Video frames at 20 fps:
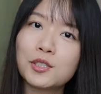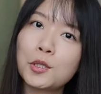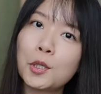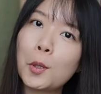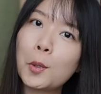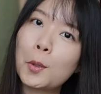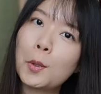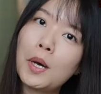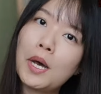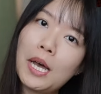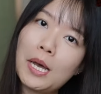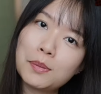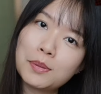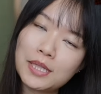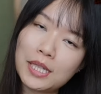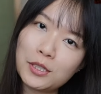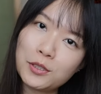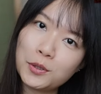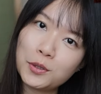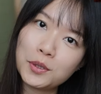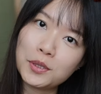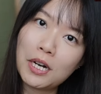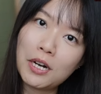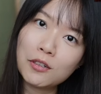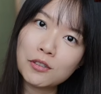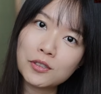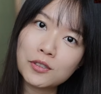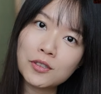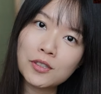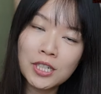通过 apps 来取
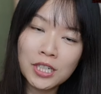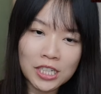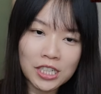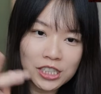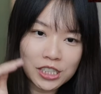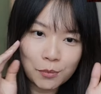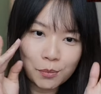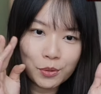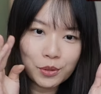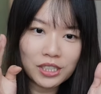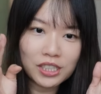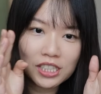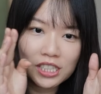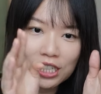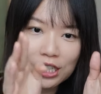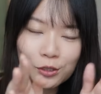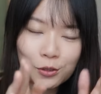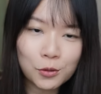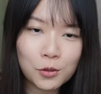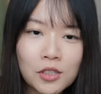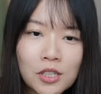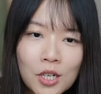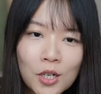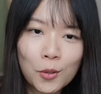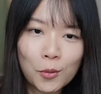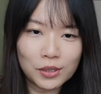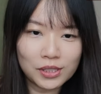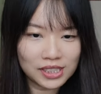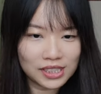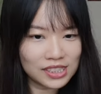号的哦。你不能跟他说，
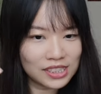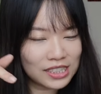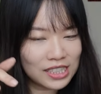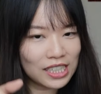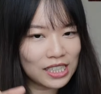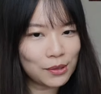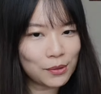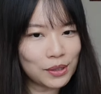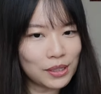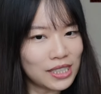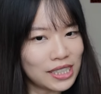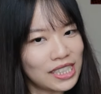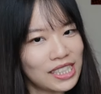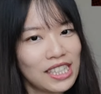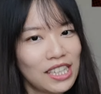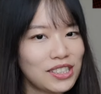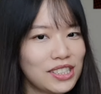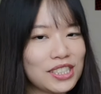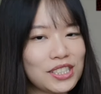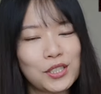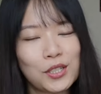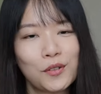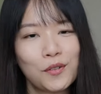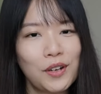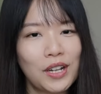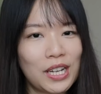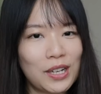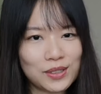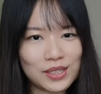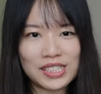我现在我要剪头
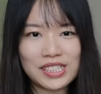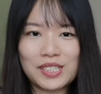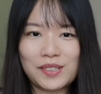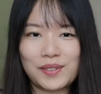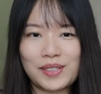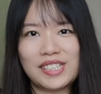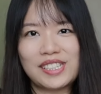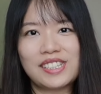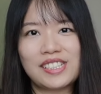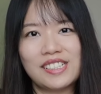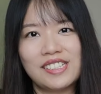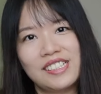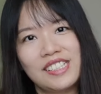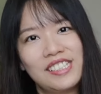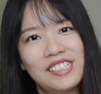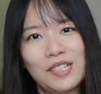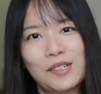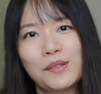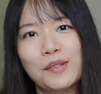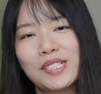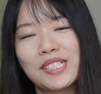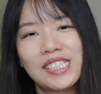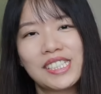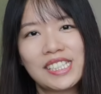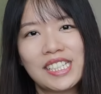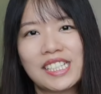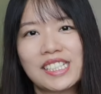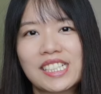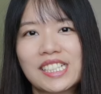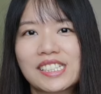发了，我在这边等你，等我一
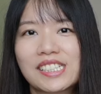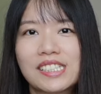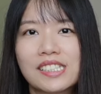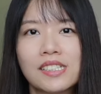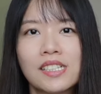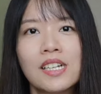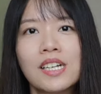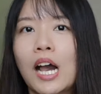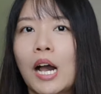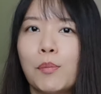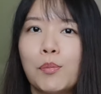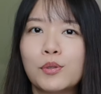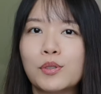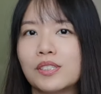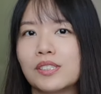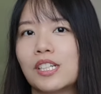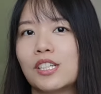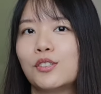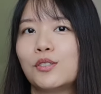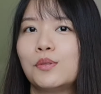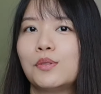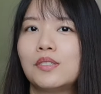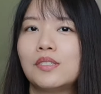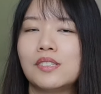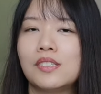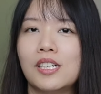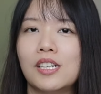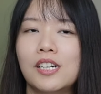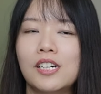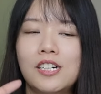下这样子啊，不能。他就是
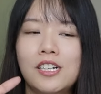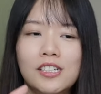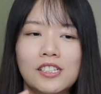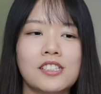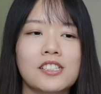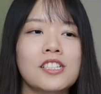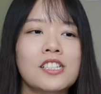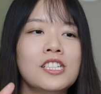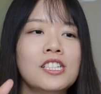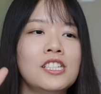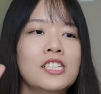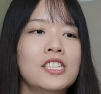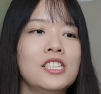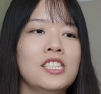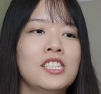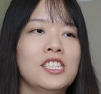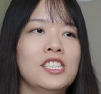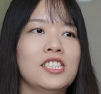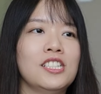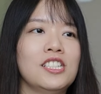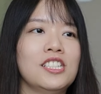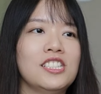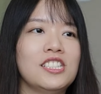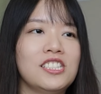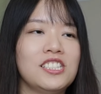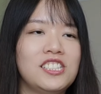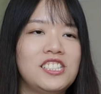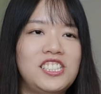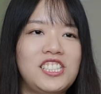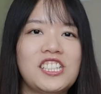很
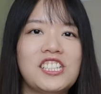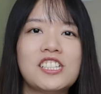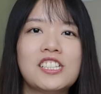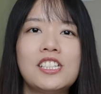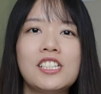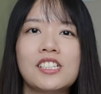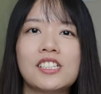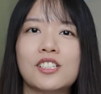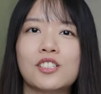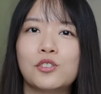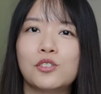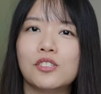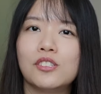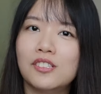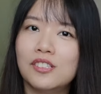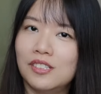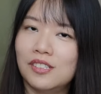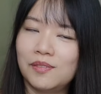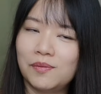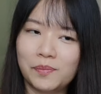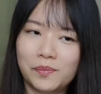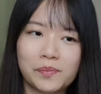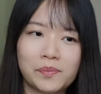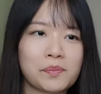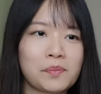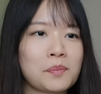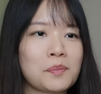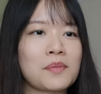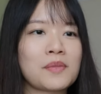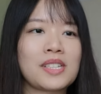坚定的，
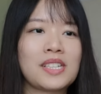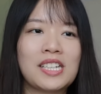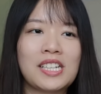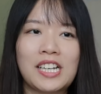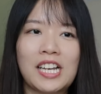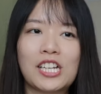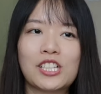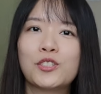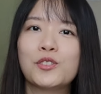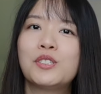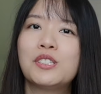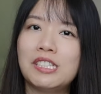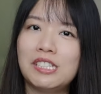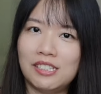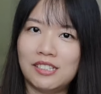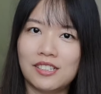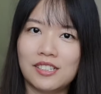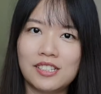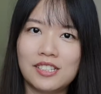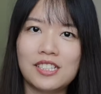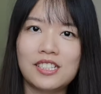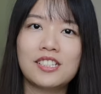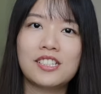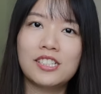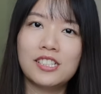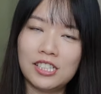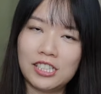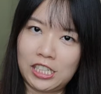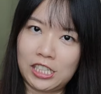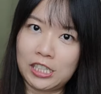他就是 insist
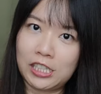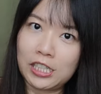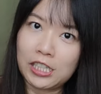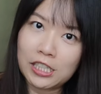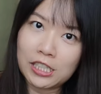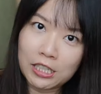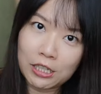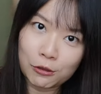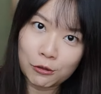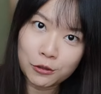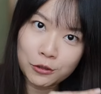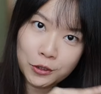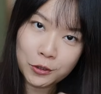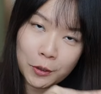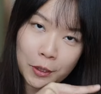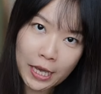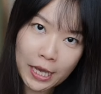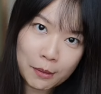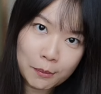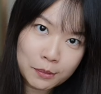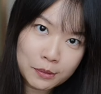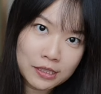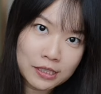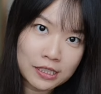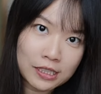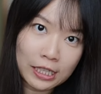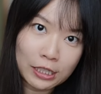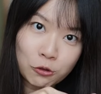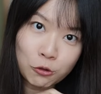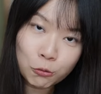你一定要用 apps
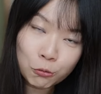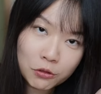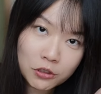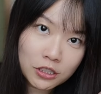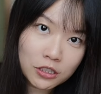来注